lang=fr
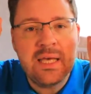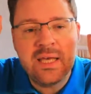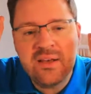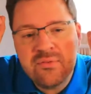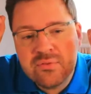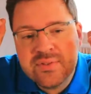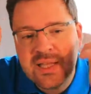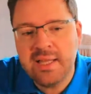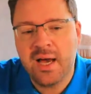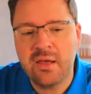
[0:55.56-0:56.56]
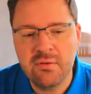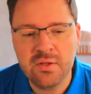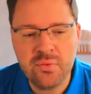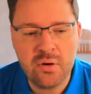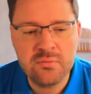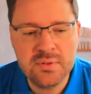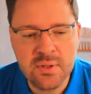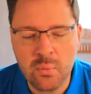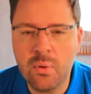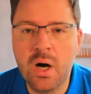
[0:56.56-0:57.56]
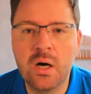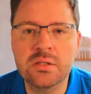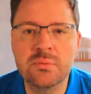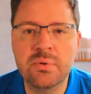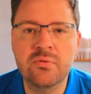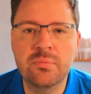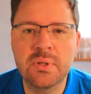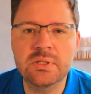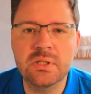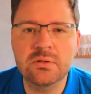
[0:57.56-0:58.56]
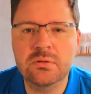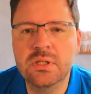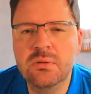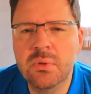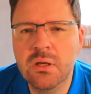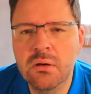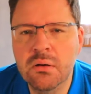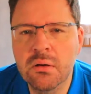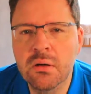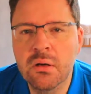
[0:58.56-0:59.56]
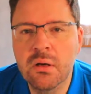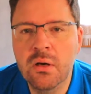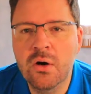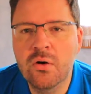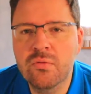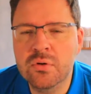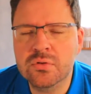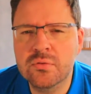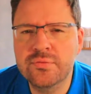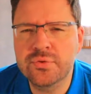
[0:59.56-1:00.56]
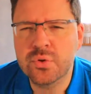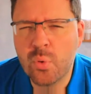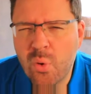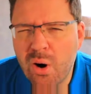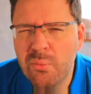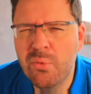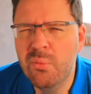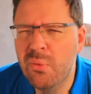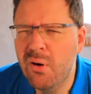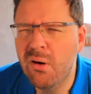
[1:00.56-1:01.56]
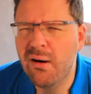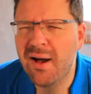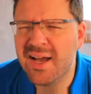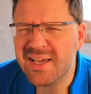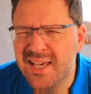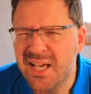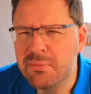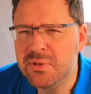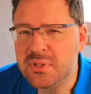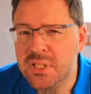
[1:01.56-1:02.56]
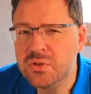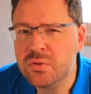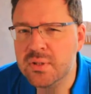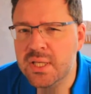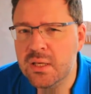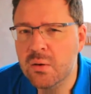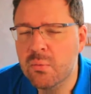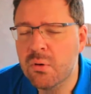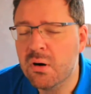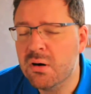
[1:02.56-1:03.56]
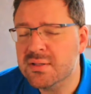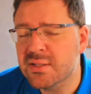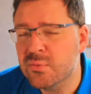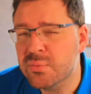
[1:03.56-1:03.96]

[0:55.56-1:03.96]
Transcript: et vous allez arriver le soir en vous disant Waouh, j'ai pas vu passer la journée, mais euh, faut que je trouve trois moments agréables dans cette journée. Oh, c'est